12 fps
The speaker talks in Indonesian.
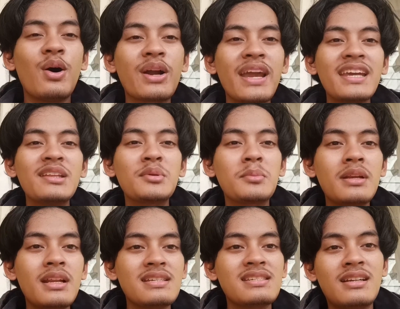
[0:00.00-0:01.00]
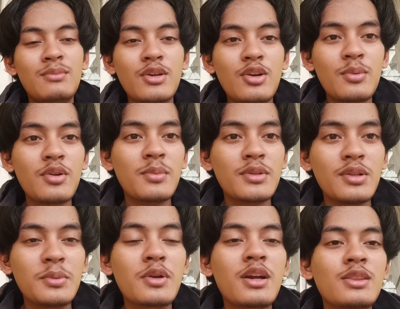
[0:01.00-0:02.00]
Oke teman-teman, Assalamualaikum
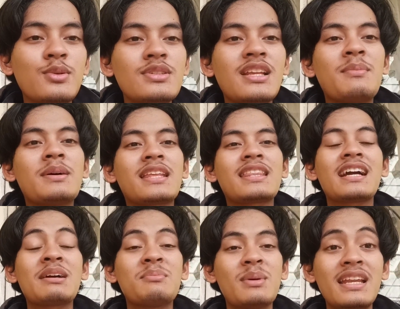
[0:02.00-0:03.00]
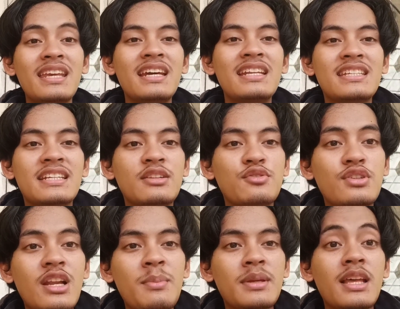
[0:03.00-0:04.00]
warahmatullahi wabarakatuh Selamat datang kembali ya di channel
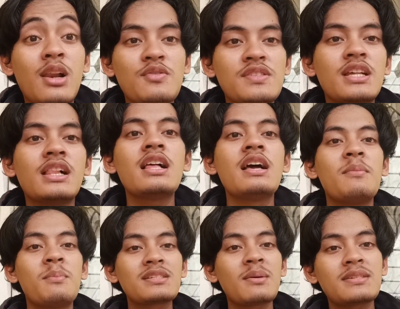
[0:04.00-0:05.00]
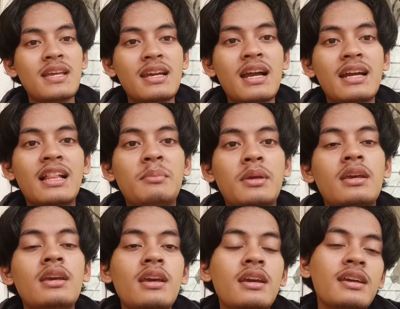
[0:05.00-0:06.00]
Fundamental of Steel Bersama saya Kang Hilmi
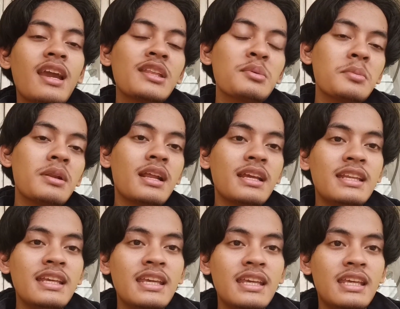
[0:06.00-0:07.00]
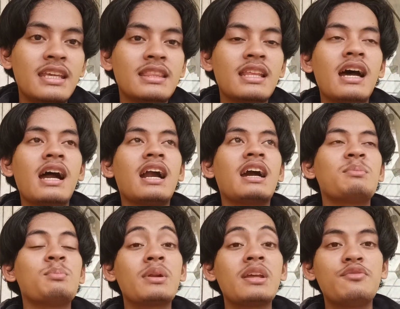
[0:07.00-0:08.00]
Ya teman-teman, hari ini kita
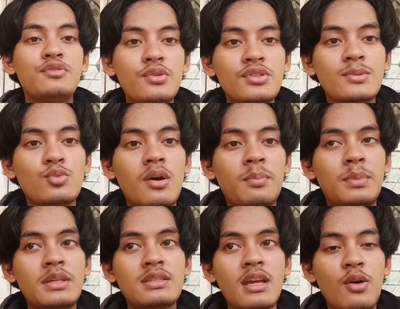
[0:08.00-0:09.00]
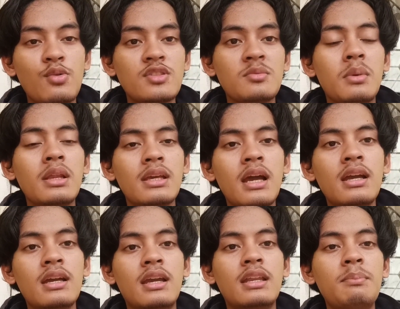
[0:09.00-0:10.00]
akan review sebuah pisau sembelih ya
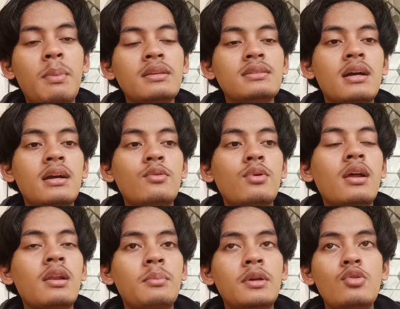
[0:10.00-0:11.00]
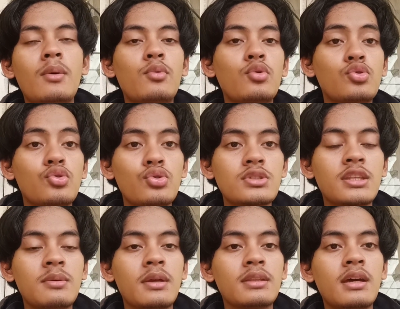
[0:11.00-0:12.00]
Ini panjang kurang lebih 27
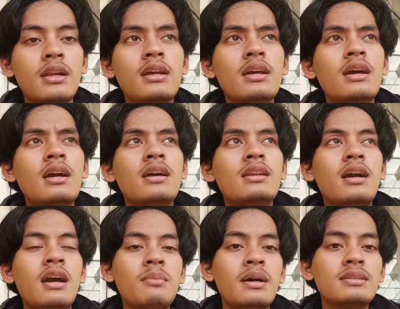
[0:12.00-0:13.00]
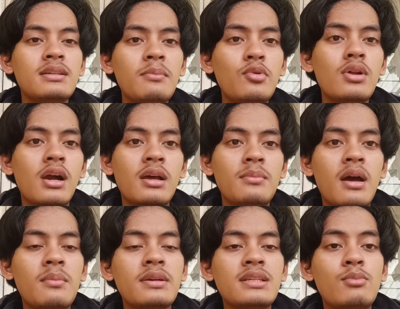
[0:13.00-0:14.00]
cm Dengan baja menggunakan
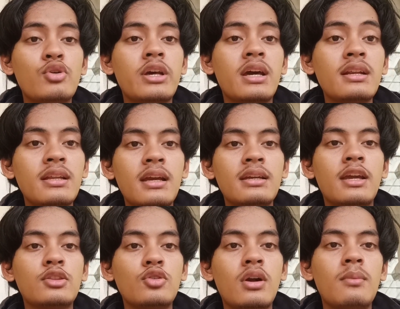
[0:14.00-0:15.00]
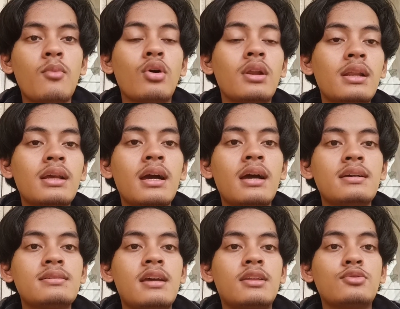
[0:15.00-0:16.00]
bahan baja modern ya Yaitu bohler
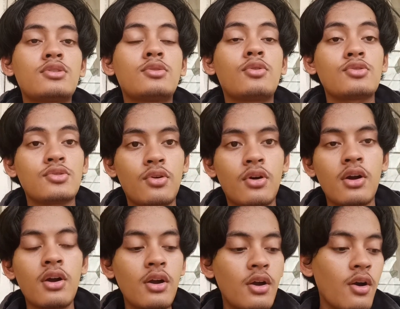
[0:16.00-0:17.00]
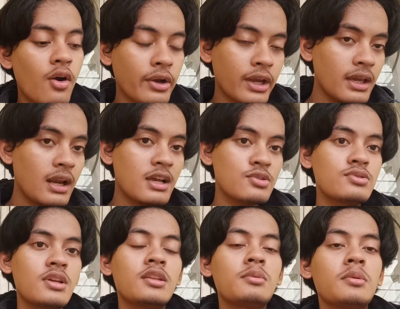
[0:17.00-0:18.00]
K110 Oke
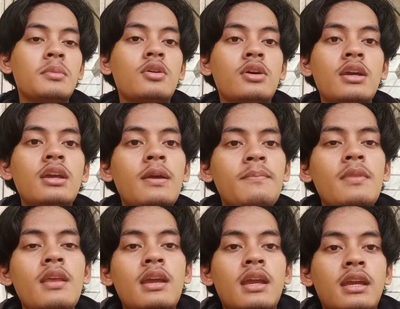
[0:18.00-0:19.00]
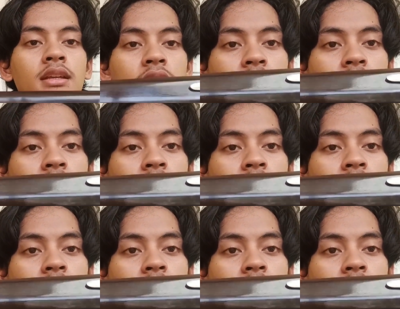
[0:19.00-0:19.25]
langsung saja teman-teman, oke Ini